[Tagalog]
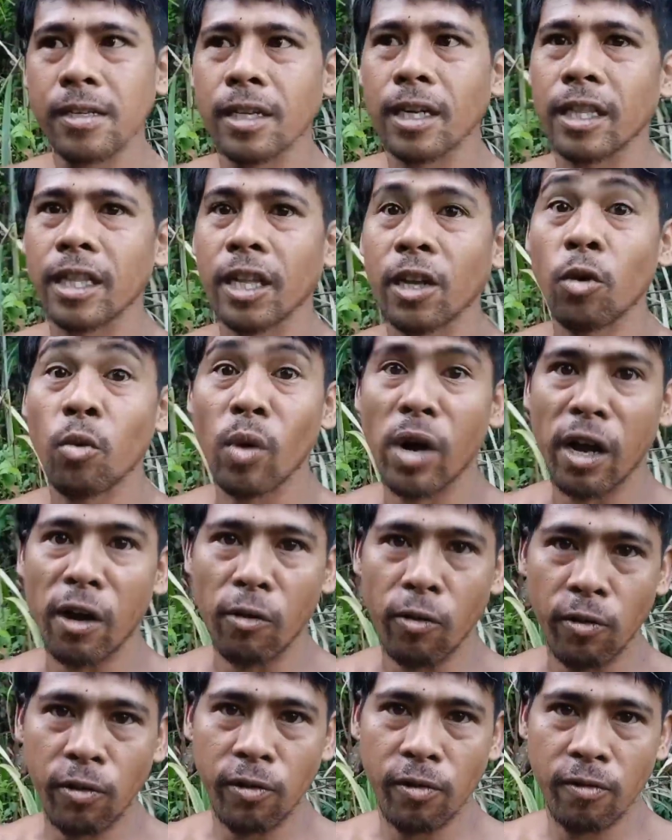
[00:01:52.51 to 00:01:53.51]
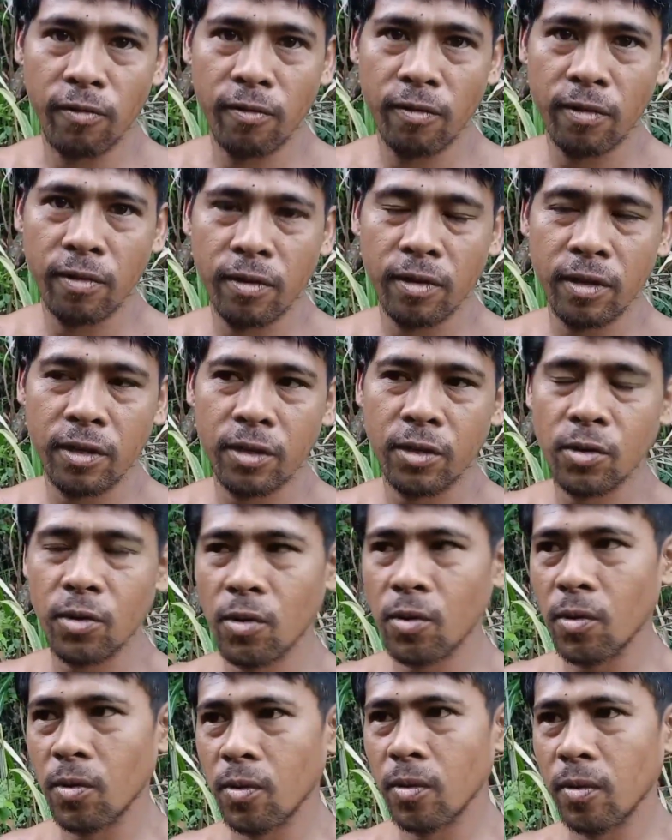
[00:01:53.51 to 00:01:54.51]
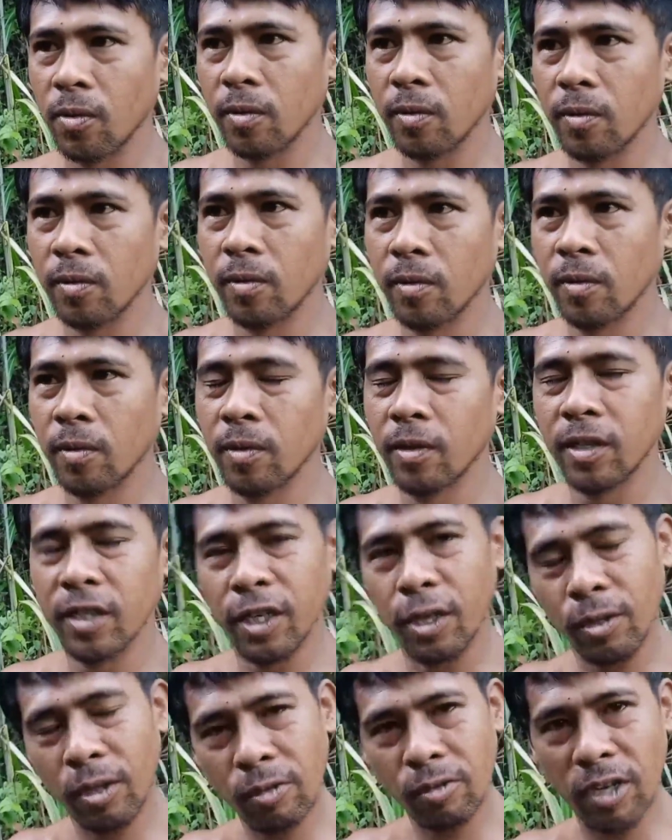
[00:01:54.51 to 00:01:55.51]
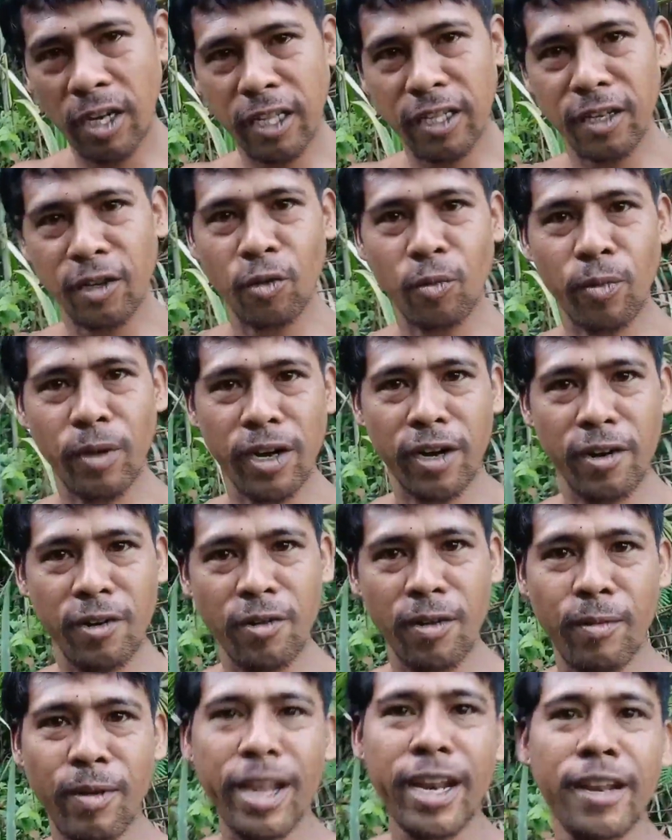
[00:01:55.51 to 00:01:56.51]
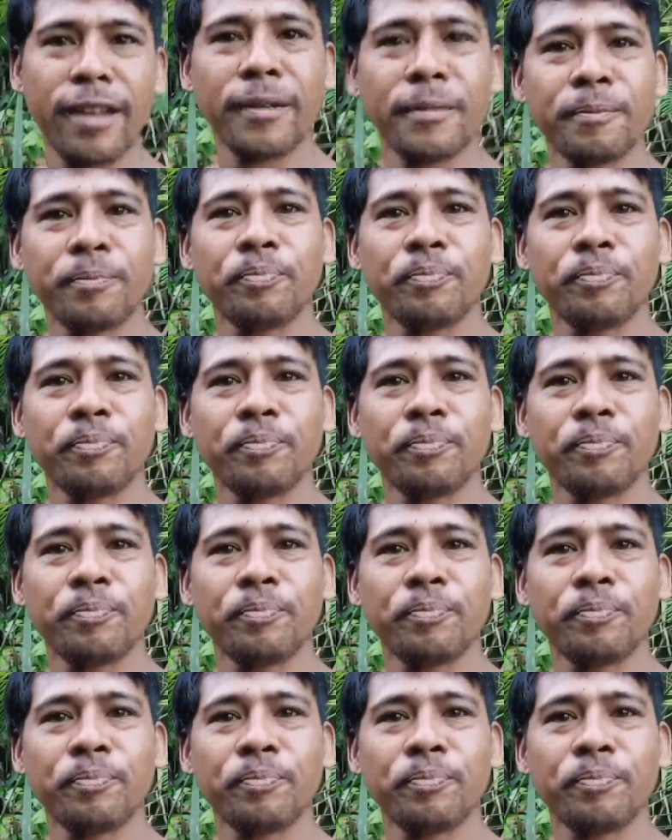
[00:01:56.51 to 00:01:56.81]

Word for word: katiguwangon so shout out sa ating gobyerno naman